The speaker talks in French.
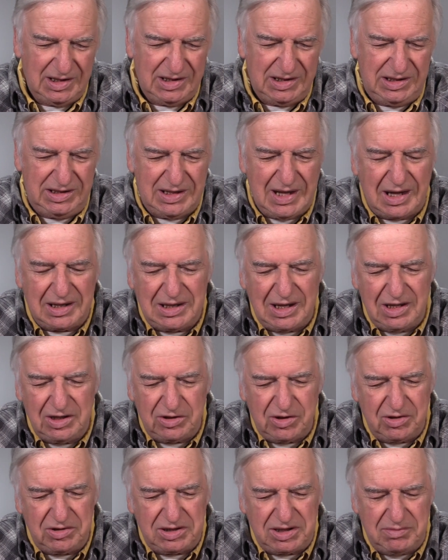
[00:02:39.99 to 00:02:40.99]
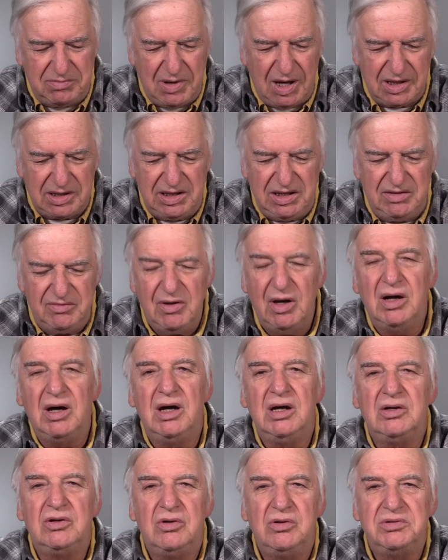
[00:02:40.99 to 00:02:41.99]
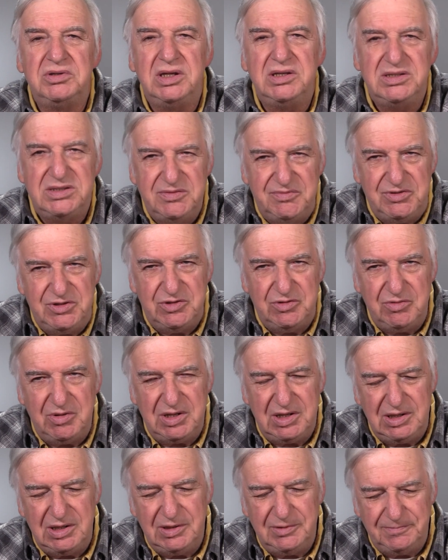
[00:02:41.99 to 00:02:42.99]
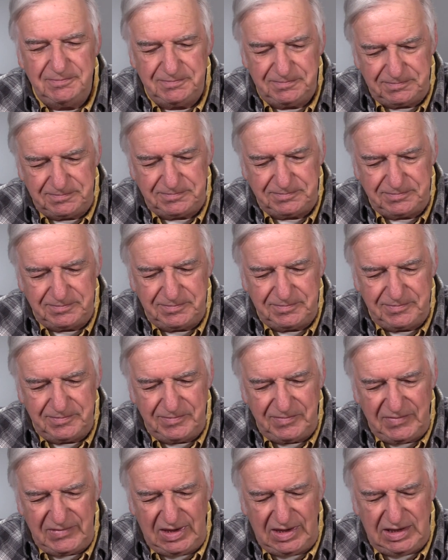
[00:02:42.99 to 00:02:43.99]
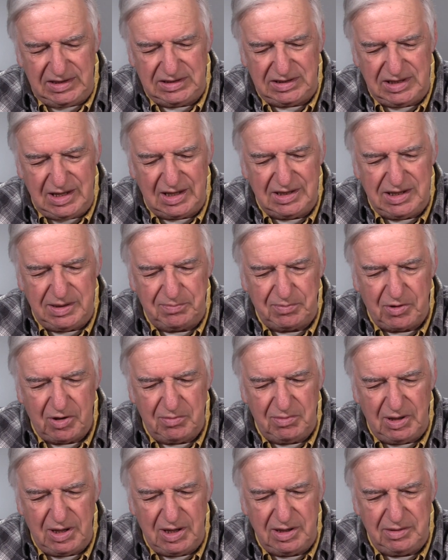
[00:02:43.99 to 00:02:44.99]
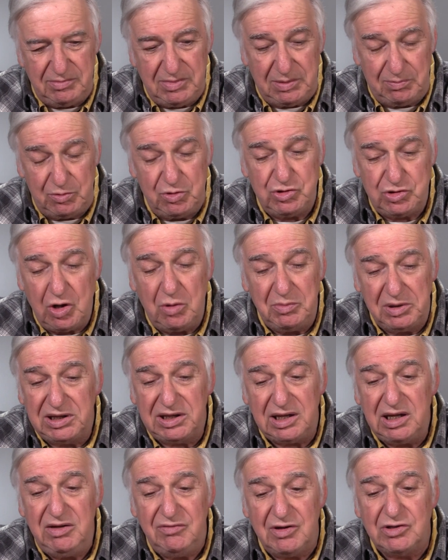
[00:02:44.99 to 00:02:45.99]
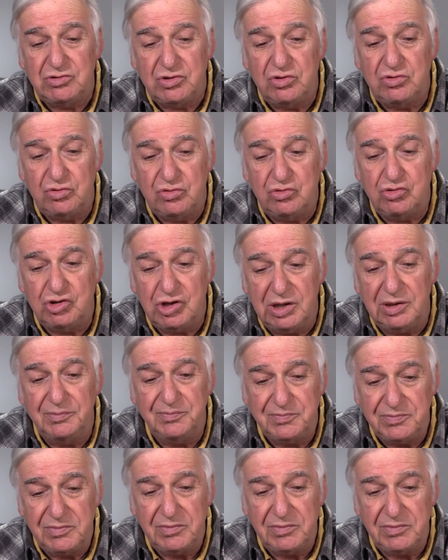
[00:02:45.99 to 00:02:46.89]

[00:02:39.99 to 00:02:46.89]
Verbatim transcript: Il y a quelqu'un qui m'arrive en rencontre individuelle et qui a des problèmes, et plusieurs m'écrivent à ce sujet.